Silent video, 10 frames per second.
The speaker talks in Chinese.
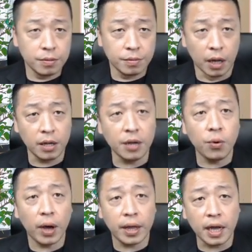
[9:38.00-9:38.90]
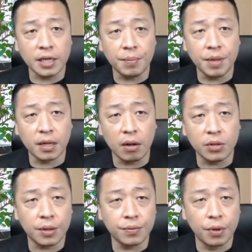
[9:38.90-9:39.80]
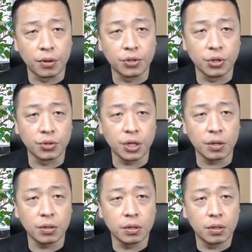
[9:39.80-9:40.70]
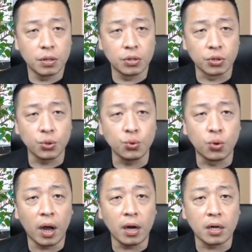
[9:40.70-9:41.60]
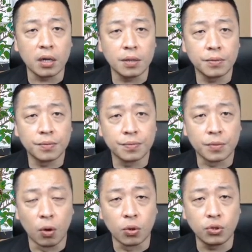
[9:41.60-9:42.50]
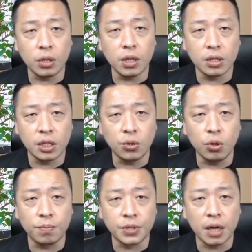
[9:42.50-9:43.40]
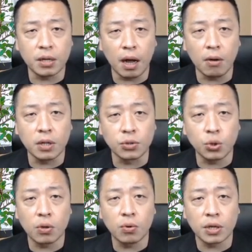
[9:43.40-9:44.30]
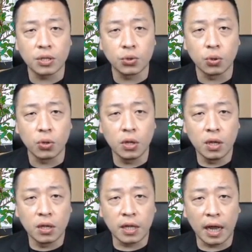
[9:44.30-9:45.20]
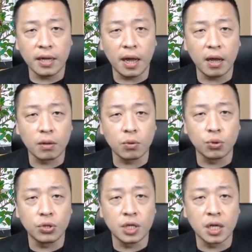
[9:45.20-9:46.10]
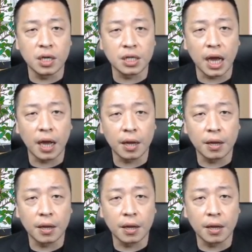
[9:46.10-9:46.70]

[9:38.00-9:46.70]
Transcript: 然后另外，它前面的高点哦，九十二、九十五块二，哦，我觉得几率比较高的状况是说，它应该要过去测一下，